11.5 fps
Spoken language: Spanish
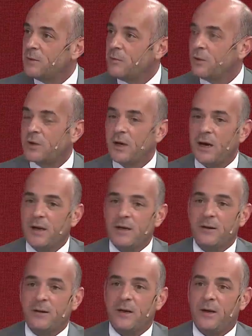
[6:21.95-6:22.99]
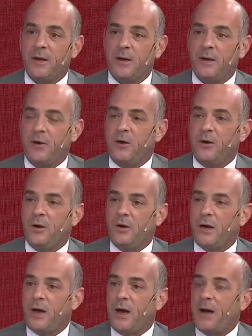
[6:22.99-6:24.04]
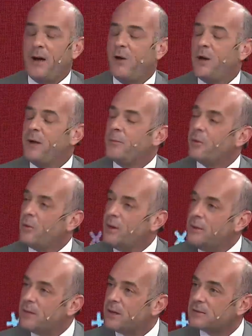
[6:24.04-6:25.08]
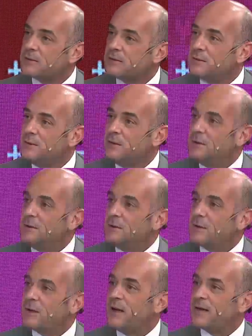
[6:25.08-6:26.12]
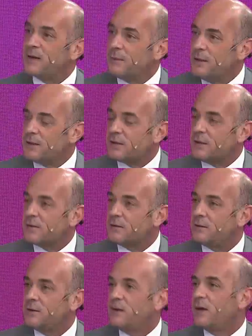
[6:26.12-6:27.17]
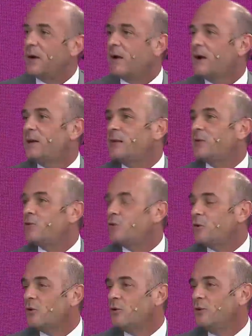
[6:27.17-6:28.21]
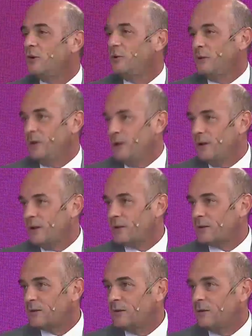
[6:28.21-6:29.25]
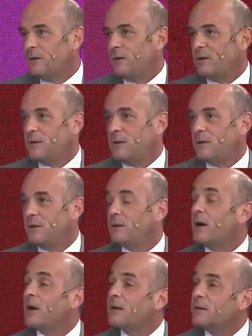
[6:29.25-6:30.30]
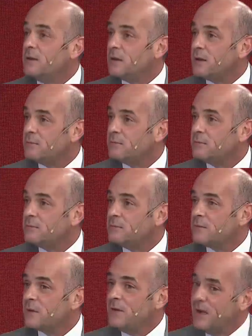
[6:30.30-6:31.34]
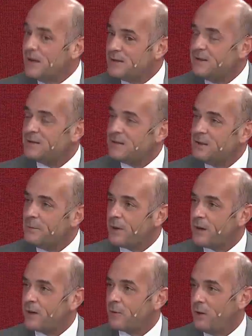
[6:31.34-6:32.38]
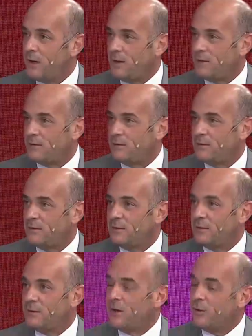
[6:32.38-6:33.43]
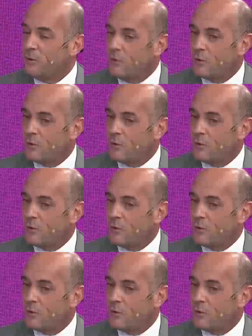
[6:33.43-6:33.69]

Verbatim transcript: Porque hay, eh, hay problemas que atraviesan y que aquejan a todos los niños y niñas este, de la Argentina. Y allí siempre la escuela es un